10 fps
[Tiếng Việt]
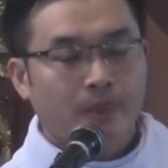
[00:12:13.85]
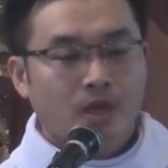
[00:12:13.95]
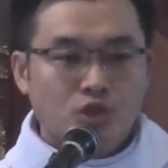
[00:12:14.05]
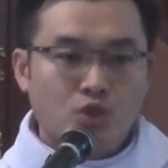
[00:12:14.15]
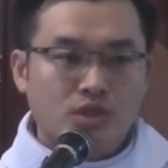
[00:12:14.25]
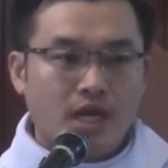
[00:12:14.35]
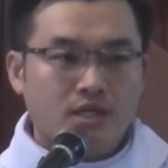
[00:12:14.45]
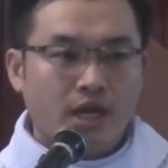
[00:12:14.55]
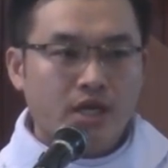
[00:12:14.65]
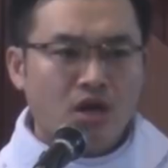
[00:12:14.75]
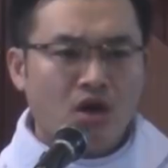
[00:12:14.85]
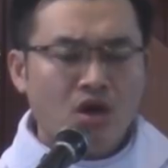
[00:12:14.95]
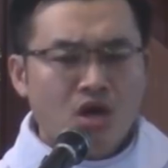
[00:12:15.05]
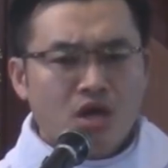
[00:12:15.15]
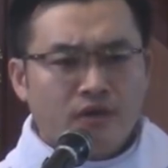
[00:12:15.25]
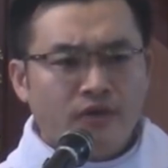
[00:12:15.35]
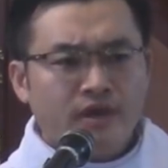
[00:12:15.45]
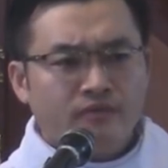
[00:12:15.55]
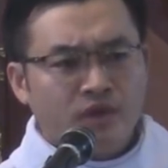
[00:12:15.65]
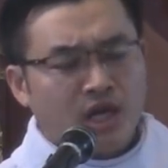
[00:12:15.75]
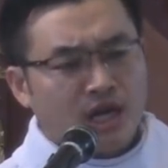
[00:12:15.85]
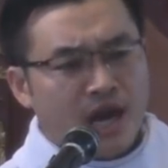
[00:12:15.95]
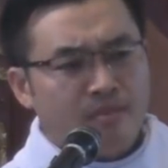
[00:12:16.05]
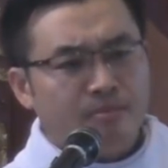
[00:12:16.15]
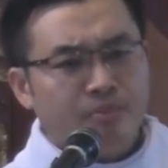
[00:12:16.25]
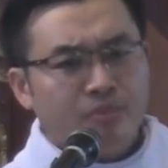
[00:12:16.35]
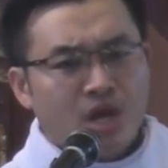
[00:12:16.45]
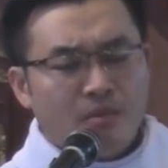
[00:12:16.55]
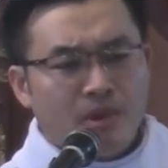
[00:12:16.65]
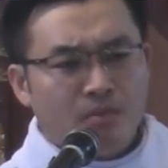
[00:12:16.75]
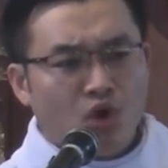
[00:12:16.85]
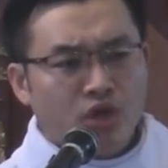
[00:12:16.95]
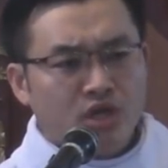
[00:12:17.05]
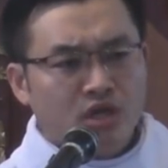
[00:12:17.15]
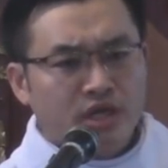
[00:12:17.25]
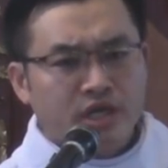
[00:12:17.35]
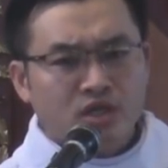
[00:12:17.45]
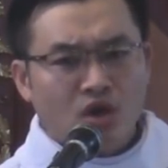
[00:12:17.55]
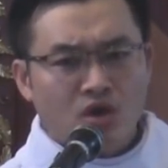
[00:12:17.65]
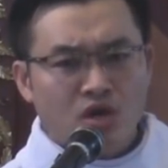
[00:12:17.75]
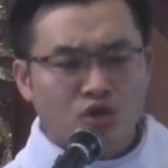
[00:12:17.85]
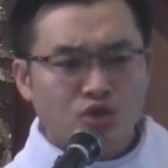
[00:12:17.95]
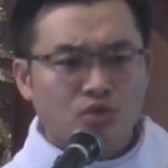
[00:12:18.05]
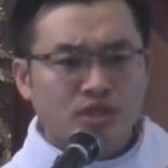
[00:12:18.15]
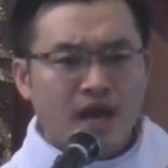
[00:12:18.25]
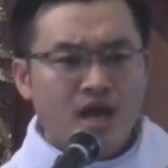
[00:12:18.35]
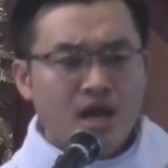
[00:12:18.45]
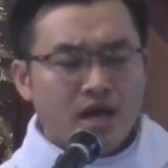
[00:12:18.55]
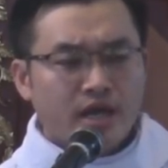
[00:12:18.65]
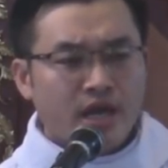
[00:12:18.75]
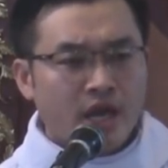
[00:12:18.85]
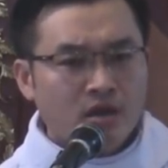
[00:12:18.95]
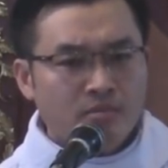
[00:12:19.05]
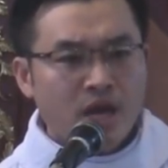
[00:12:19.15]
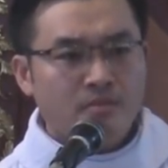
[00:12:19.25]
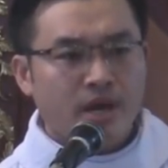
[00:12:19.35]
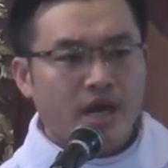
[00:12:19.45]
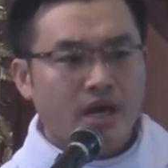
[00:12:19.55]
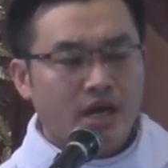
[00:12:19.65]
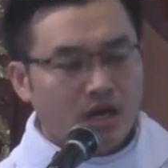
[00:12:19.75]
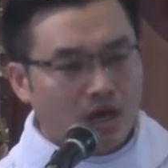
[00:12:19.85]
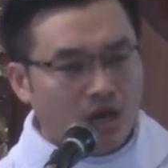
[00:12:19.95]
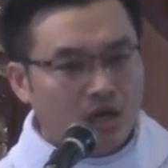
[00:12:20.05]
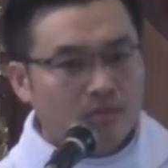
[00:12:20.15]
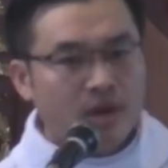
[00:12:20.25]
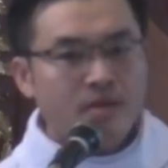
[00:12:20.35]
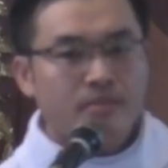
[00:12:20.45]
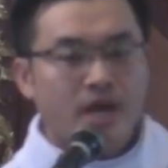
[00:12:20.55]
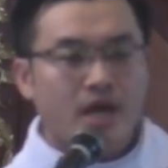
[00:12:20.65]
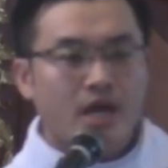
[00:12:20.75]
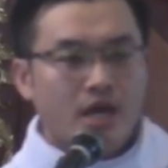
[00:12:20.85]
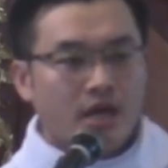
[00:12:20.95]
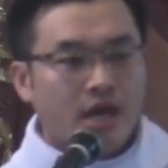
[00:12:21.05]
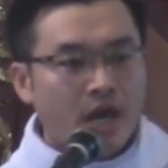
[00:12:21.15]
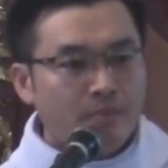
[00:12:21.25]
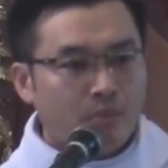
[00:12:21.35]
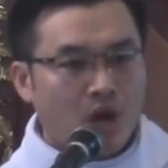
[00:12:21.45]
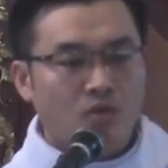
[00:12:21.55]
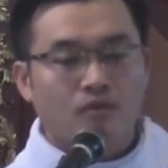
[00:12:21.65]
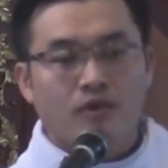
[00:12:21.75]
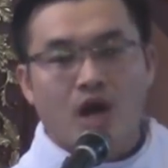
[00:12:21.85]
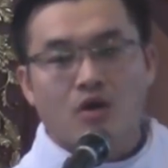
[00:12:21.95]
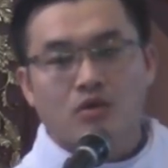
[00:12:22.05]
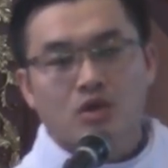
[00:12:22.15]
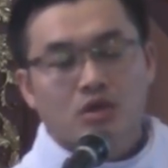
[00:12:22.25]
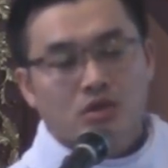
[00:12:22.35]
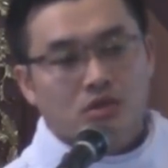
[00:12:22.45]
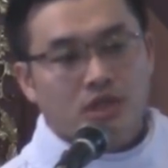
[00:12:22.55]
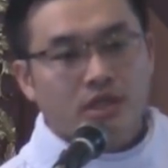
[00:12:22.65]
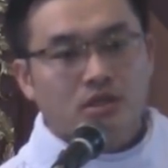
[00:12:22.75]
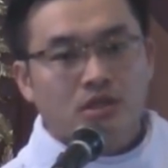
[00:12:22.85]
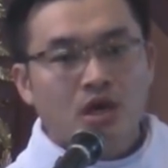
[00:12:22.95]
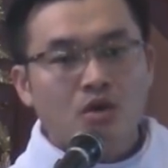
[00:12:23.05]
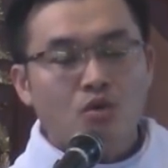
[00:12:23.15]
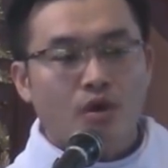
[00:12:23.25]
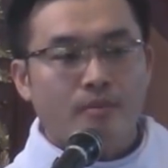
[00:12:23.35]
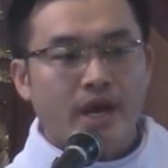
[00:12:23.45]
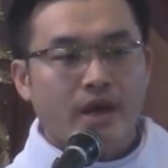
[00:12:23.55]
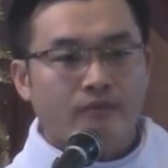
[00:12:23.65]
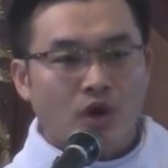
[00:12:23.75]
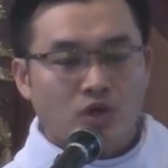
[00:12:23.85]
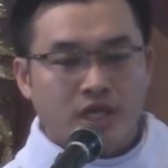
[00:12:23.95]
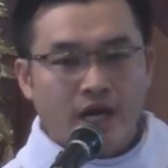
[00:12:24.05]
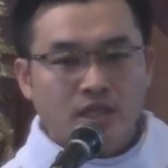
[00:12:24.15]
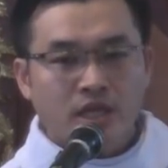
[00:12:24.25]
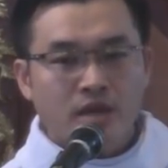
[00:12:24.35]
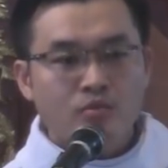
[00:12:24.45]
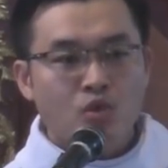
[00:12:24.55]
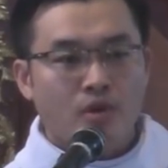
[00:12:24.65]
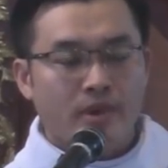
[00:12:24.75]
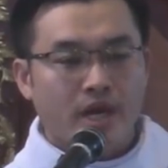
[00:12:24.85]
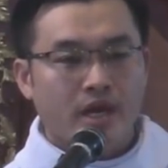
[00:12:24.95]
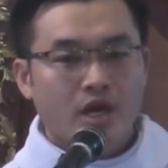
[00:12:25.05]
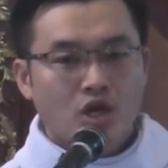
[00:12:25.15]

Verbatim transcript: chúng ta thấy đó vì việc làm mà mọi người Kitô hữu chúng ta đến bên mẹ ở bên mẹ, nép lòng vào tình thương của mẹ, vào trái tim của mẹ.